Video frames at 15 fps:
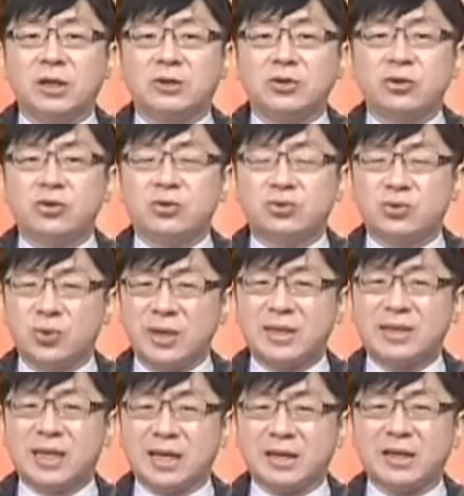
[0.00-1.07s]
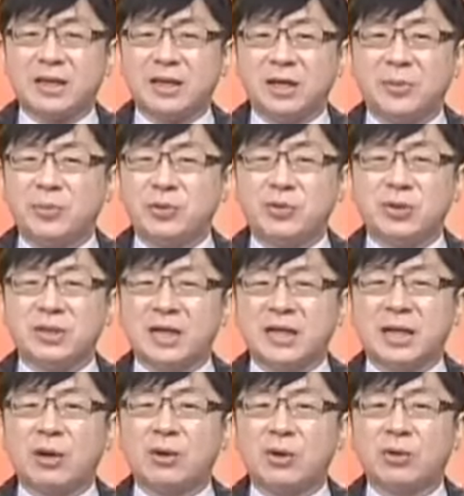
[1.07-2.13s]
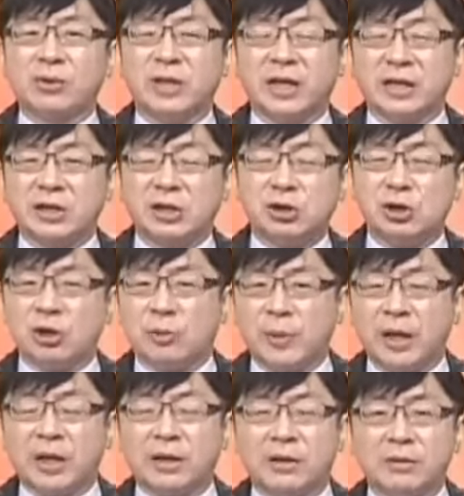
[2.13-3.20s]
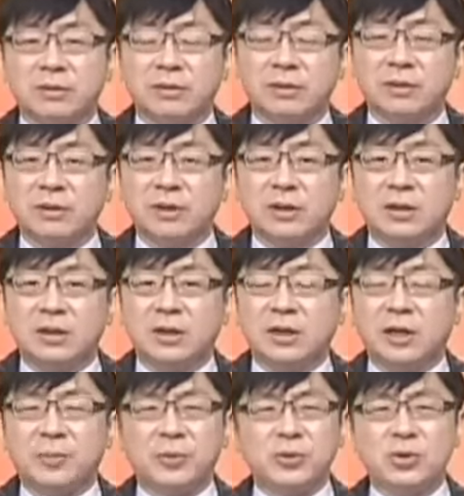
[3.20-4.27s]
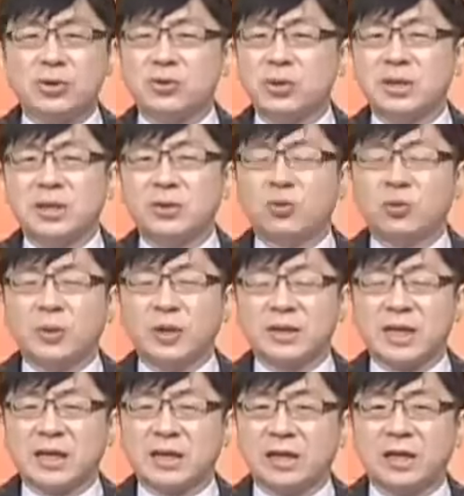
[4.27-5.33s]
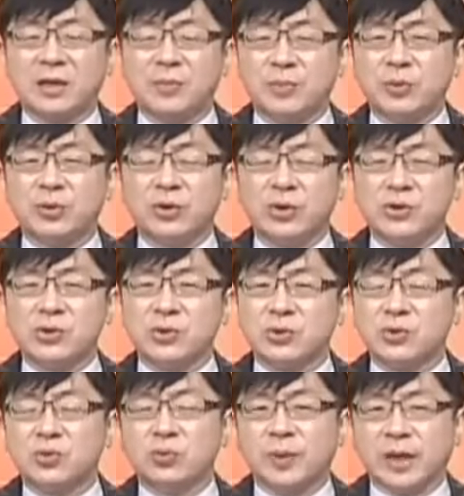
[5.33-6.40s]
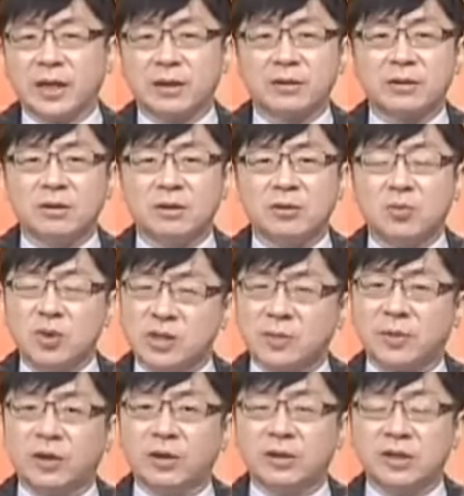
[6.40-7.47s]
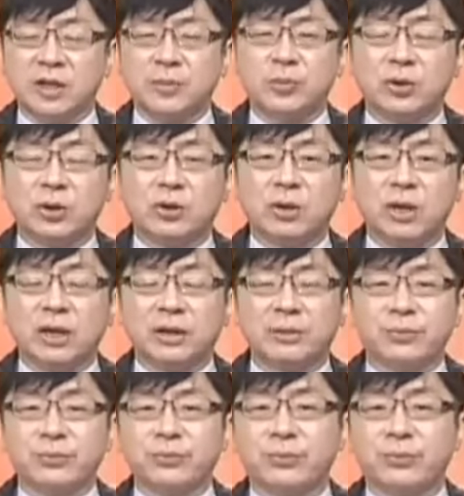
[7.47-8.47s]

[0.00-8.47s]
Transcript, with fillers: 你去追涨停，你不觉得你在刀口舔血吗？你不觉得最近股票涨停很不容易锁住吗？为什么？钱不够啊，